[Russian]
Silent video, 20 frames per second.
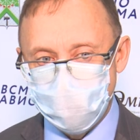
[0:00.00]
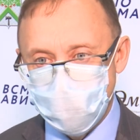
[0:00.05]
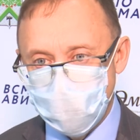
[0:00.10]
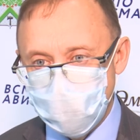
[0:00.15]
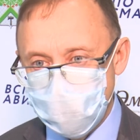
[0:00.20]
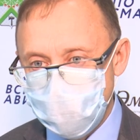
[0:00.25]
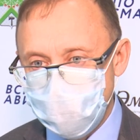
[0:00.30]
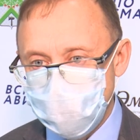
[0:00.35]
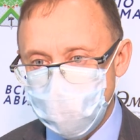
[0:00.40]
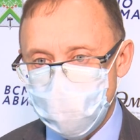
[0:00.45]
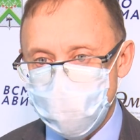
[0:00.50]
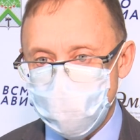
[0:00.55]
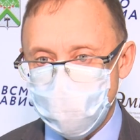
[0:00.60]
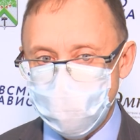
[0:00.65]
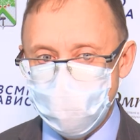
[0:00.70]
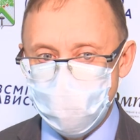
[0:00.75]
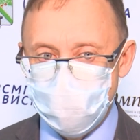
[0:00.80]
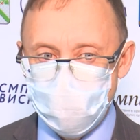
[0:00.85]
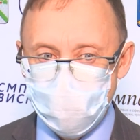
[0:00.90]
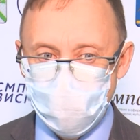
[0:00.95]

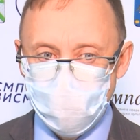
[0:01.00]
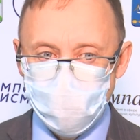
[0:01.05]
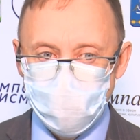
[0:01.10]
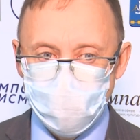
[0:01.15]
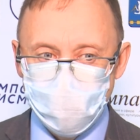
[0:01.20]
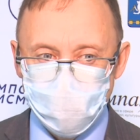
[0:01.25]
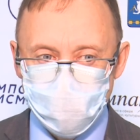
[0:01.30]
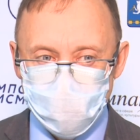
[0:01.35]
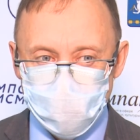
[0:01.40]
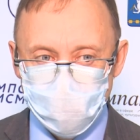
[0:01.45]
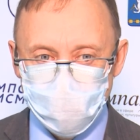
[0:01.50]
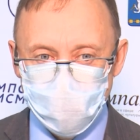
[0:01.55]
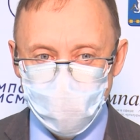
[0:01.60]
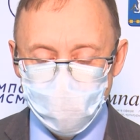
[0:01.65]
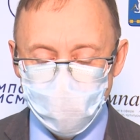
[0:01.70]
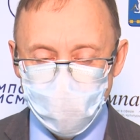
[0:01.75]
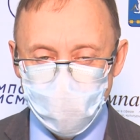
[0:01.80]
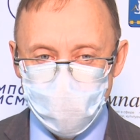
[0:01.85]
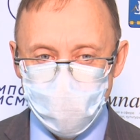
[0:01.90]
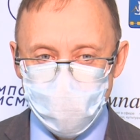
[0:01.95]
малоимущих детей всем
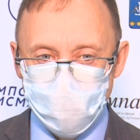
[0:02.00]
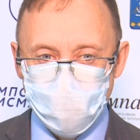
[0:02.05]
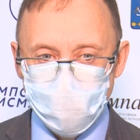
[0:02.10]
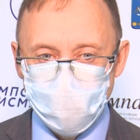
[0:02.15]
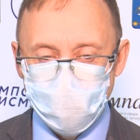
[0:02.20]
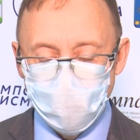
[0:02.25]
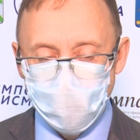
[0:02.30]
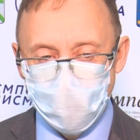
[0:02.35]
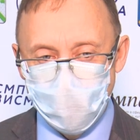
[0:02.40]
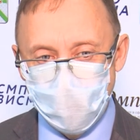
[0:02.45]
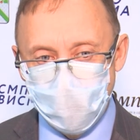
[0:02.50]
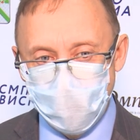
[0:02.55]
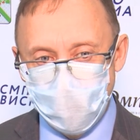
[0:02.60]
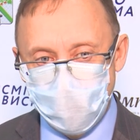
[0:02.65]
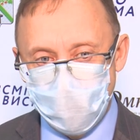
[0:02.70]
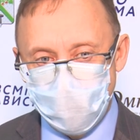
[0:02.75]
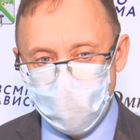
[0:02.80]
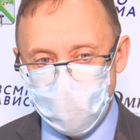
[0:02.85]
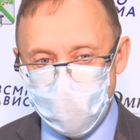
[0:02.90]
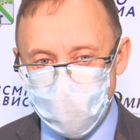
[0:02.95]
необходимым.
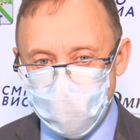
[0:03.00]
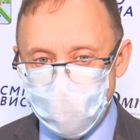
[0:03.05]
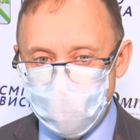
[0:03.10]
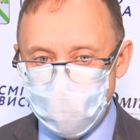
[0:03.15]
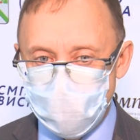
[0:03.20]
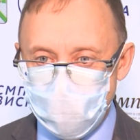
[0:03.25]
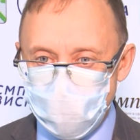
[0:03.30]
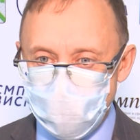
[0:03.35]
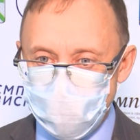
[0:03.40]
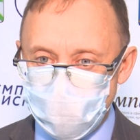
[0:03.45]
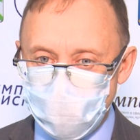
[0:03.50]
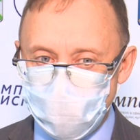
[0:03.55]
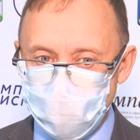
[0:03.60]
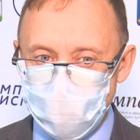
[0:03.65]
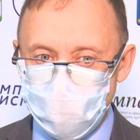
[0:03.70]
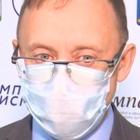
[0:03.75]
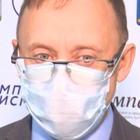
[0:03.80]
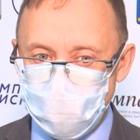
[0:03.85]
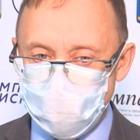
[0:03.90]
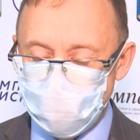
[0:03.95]
Я надеюсь, что
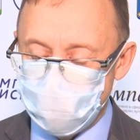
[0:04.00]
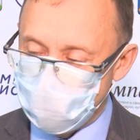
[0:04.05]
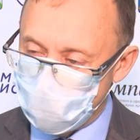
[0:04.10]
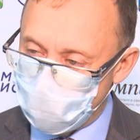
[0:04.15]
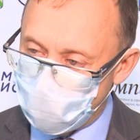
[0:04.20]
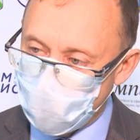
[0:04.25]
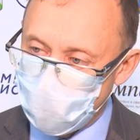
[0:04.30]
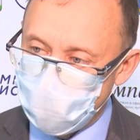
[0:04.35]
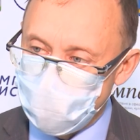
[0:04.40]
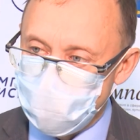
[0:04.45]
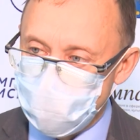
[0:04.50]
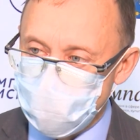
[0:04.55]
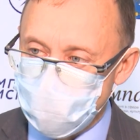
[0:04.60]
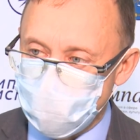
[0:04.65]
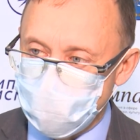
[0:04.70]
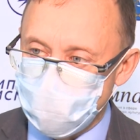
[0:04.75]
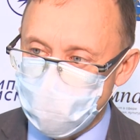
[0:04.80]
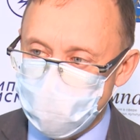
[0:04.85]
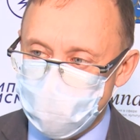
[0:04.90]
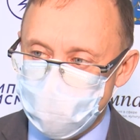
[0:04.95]
мы
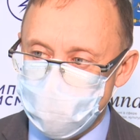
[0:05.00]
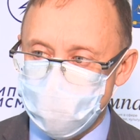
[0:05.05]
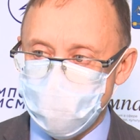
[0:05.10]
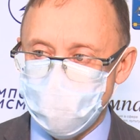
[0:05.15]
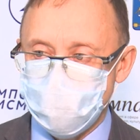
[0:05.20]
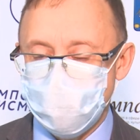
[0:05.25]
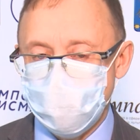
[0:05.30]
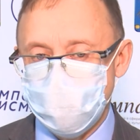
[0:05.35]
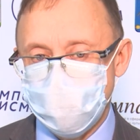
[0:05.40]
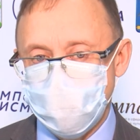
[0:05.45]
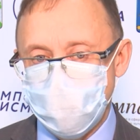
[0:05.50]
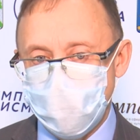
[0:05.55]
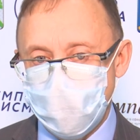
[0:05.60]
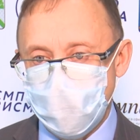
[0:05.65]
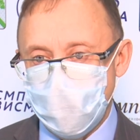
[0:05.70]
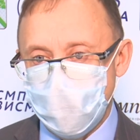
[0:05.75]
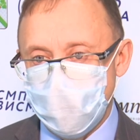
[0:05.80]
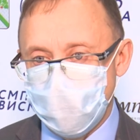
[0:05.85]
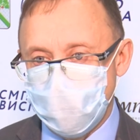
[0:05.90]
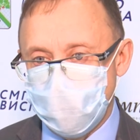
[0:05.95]
справимся с этим.
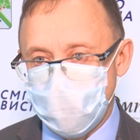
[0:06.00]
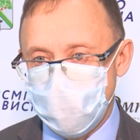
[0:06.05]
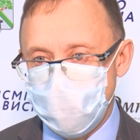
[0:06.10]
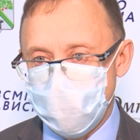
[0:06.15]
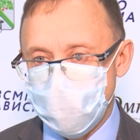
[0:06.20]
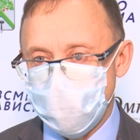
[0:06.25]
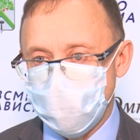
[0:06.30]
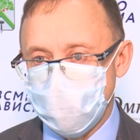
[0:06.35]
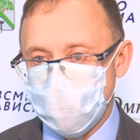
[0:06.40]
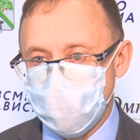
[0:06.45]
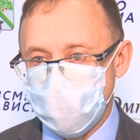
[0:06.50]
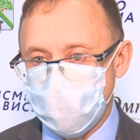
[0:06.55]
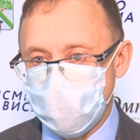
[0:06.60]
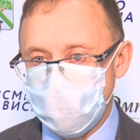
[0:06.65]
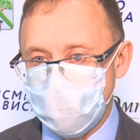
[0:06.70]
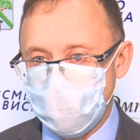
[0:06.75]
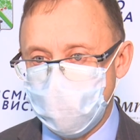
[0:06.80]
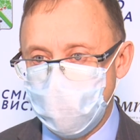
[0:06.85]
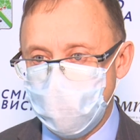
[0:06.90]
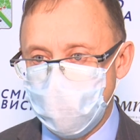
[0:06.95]
Конечно,
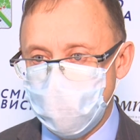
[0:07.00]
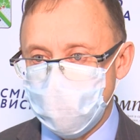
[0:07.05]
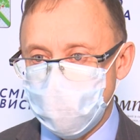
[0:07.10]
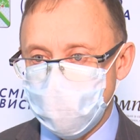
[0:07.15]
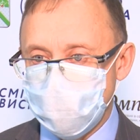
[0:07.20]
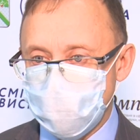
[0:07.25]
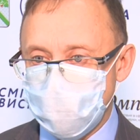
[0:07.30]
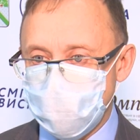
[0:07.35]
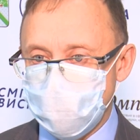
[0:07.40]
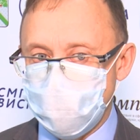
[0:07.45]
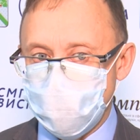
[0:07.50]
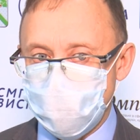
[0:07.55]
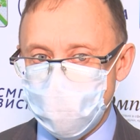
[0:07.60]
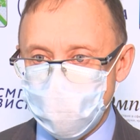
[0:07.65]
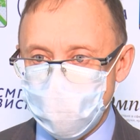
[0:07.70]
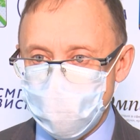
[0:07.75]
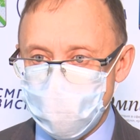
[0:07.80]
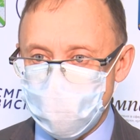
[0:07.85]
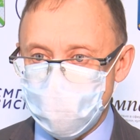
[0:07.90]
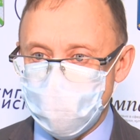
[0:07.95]
для этого нам
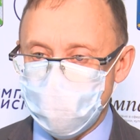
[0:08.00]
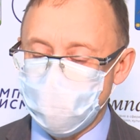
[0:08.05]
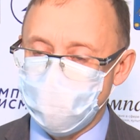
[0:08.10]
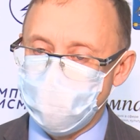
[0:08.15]
пришлось